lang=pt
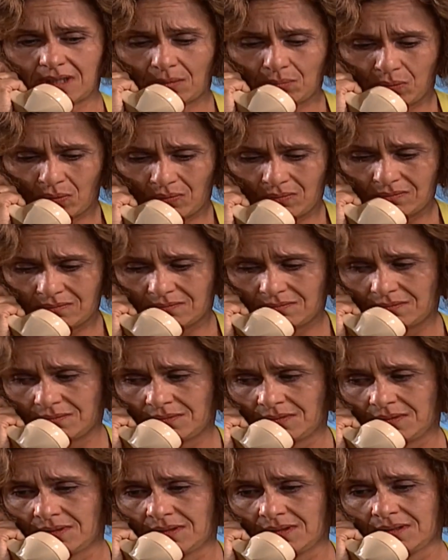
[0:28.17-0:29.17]
Tá bom.
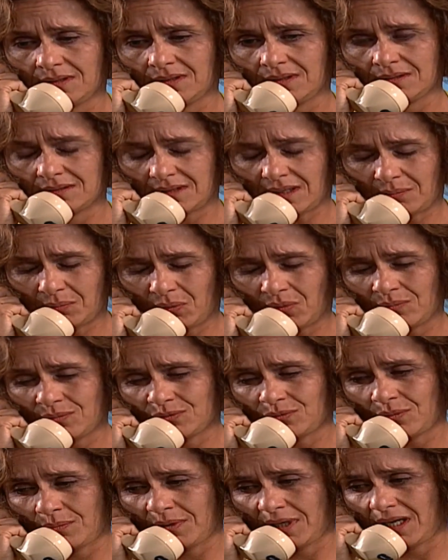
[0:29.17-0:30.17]
Tá bom,
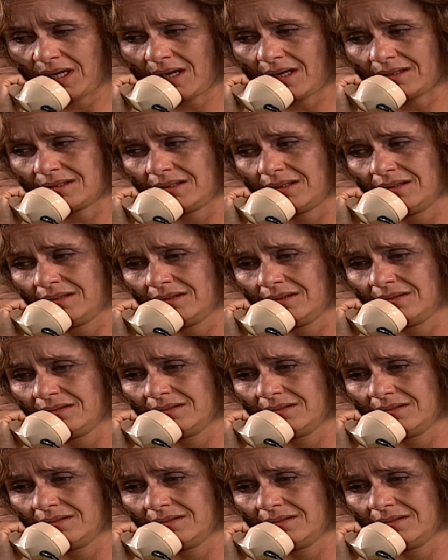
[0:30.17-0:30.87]
muito obrigada.